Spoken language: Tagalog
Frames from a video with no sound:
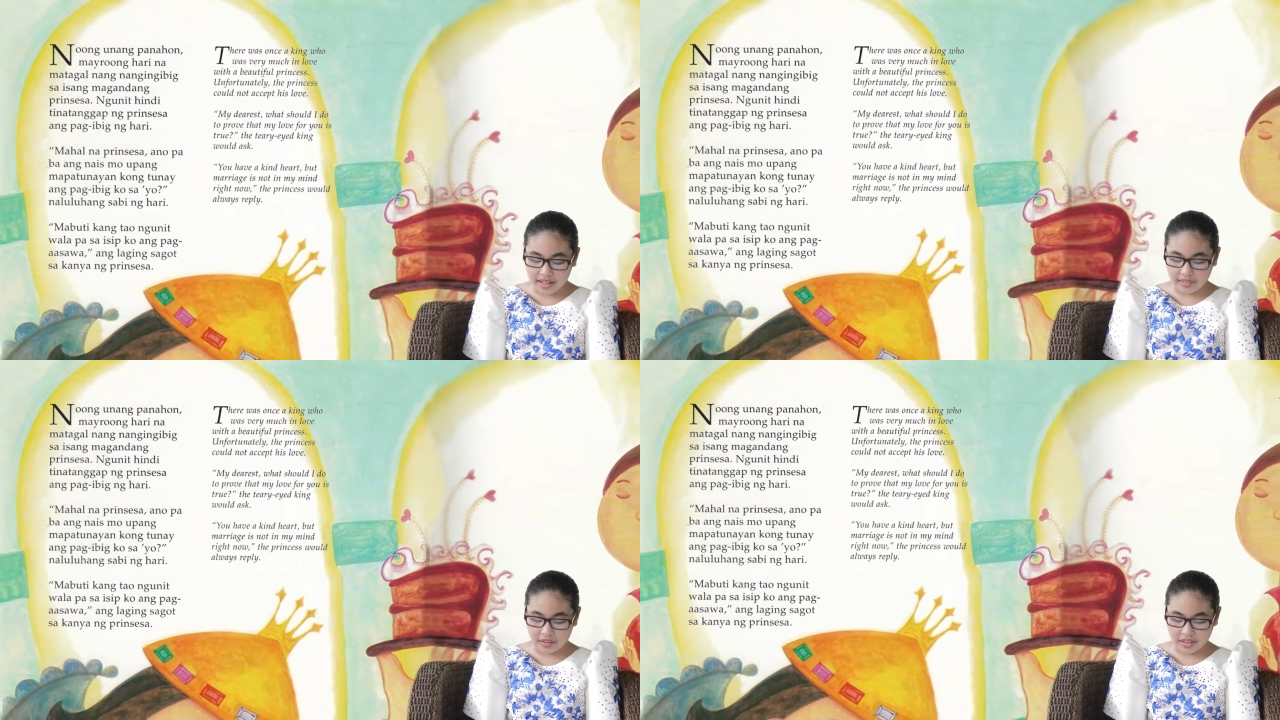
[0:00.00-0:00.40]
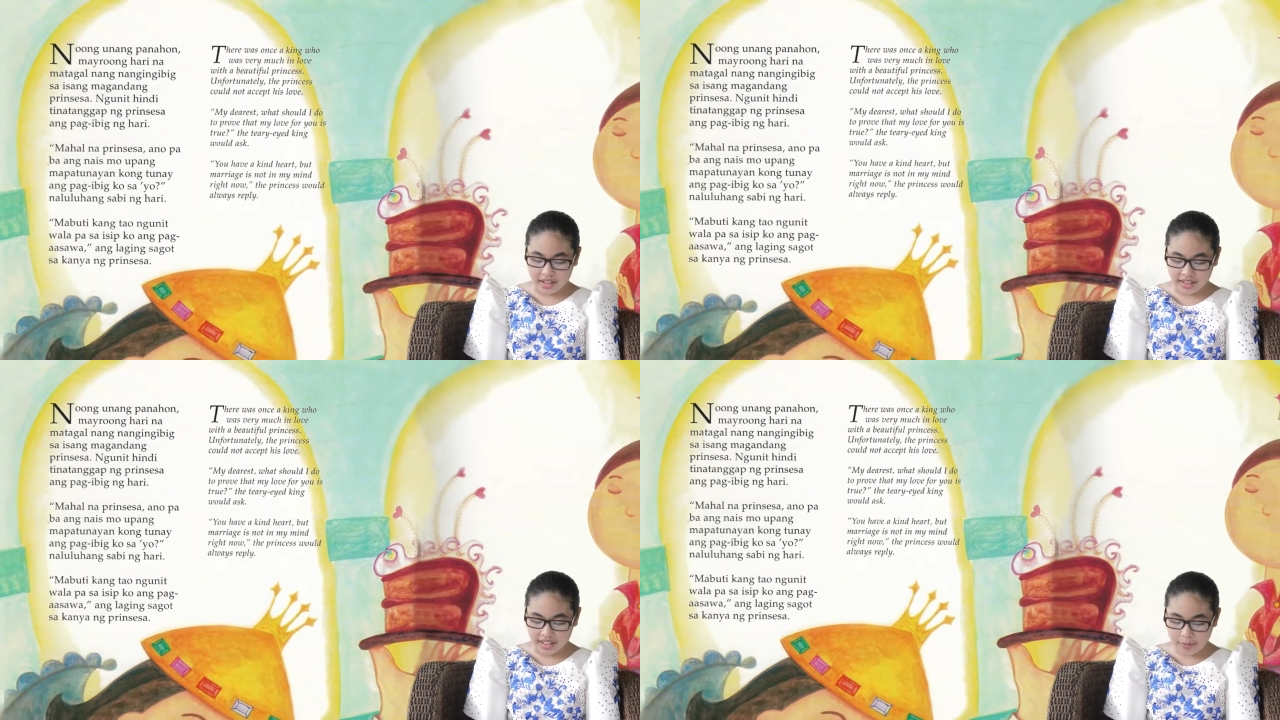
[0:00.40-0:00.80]
nang
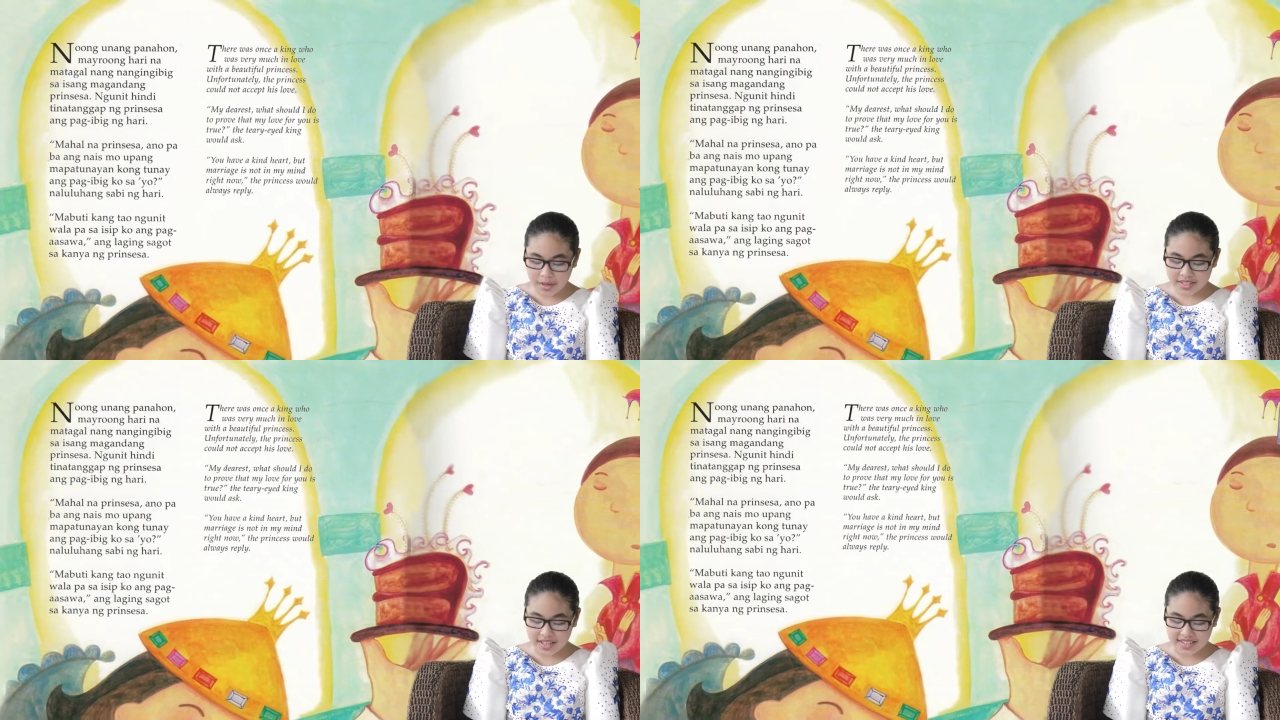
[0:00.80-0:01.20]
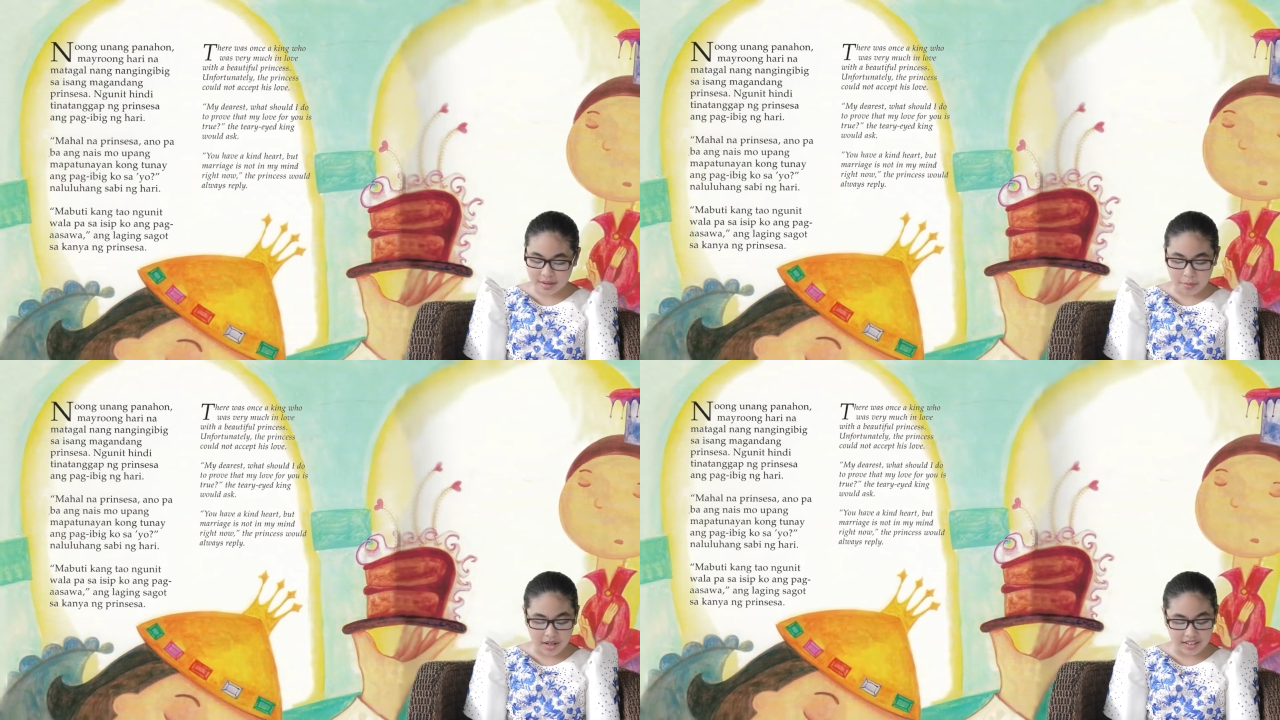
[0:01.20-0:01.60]
nanginibig sa isang
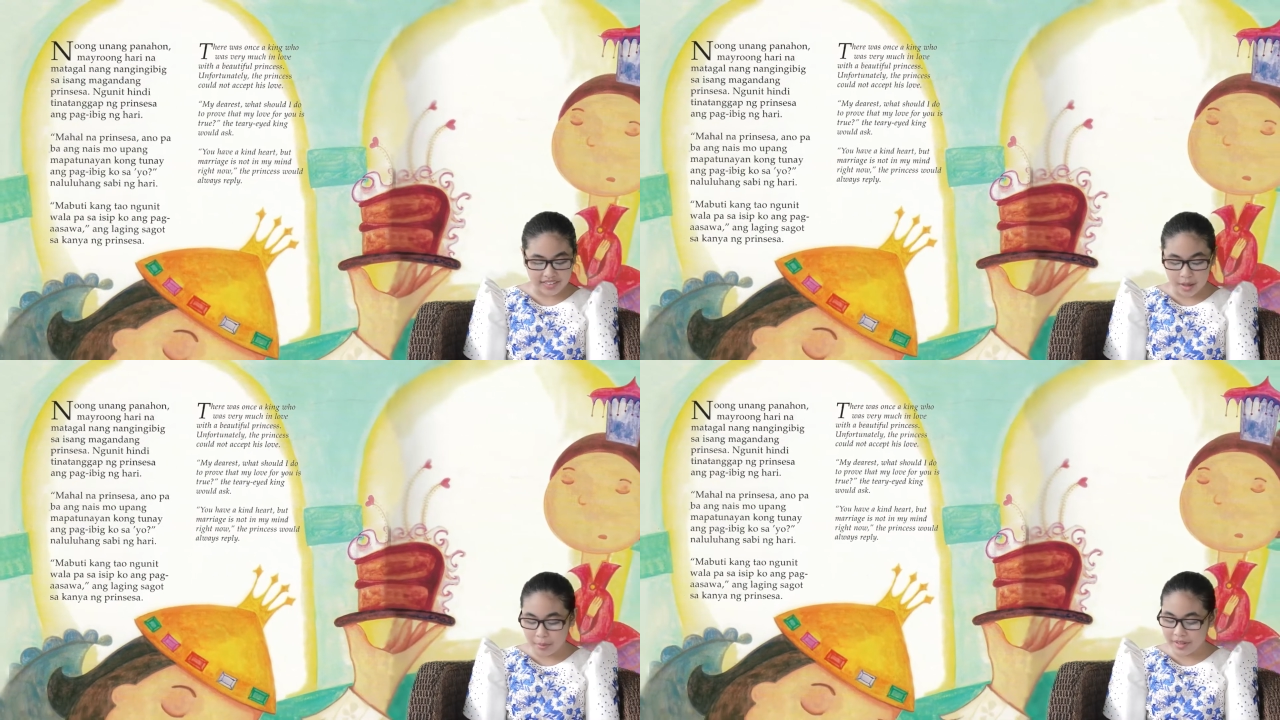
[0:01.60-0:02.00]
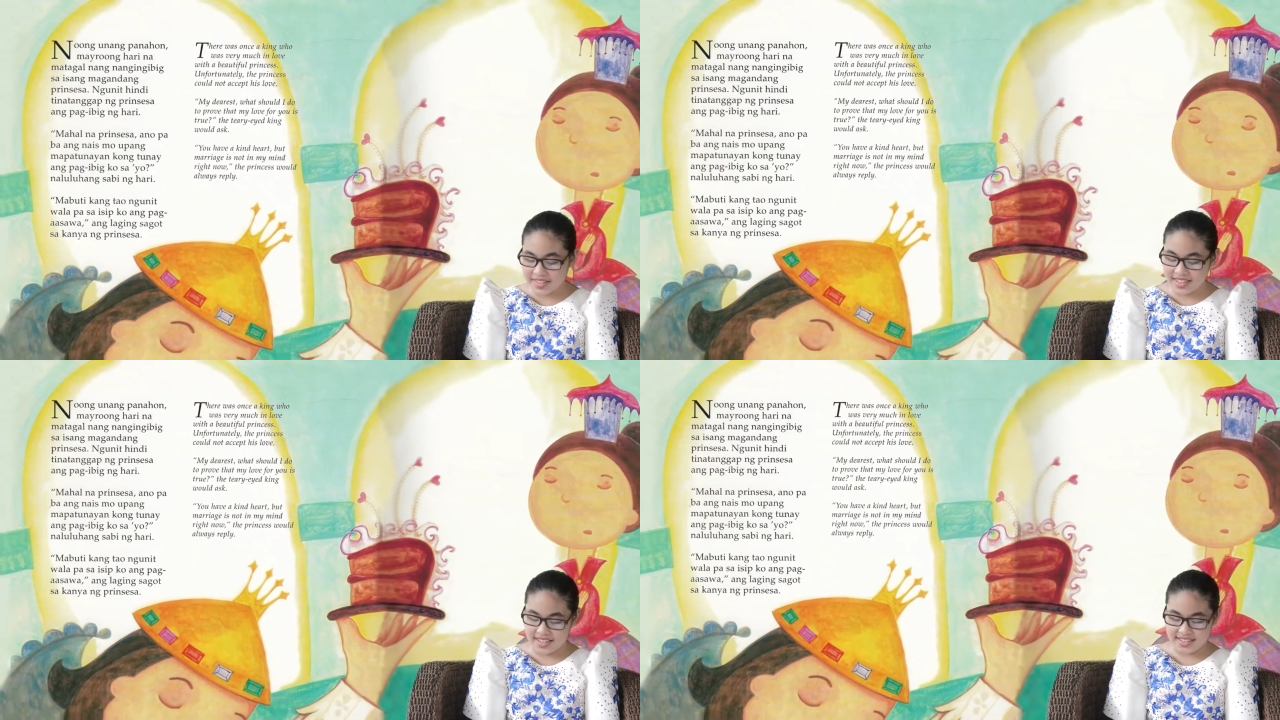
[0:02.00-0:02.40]
magandang
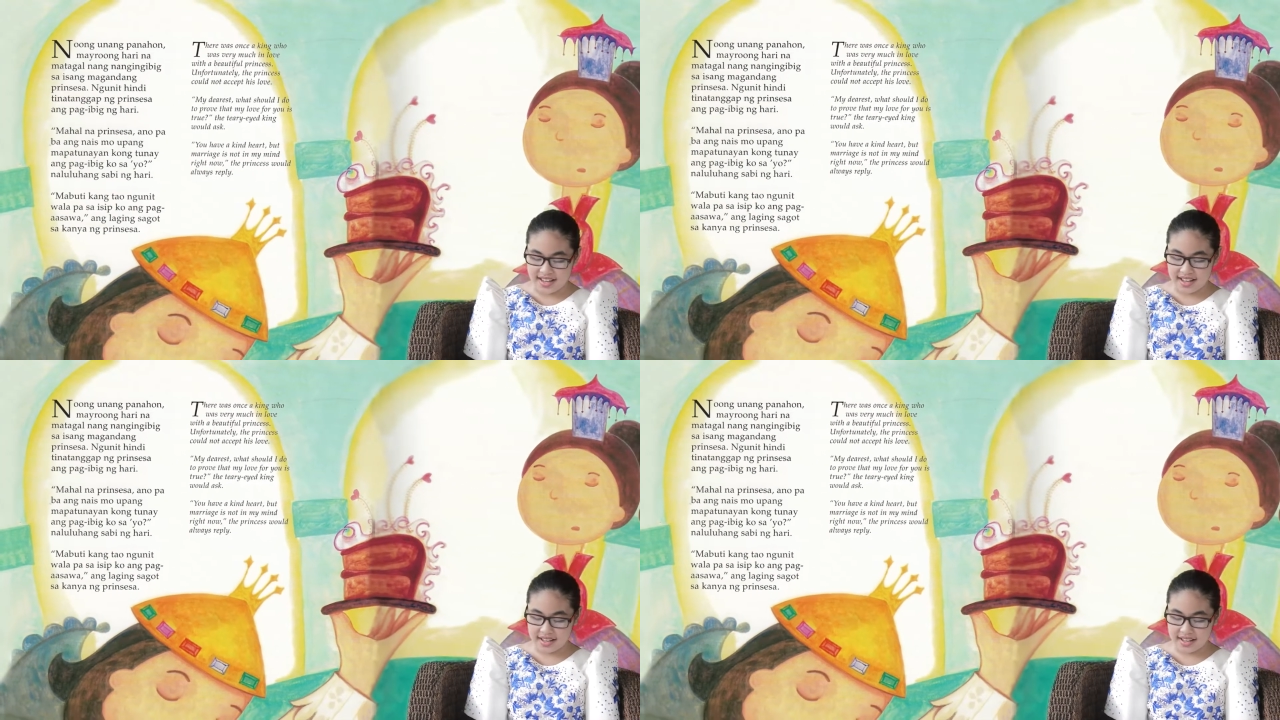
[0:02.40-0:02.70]
prinsesa.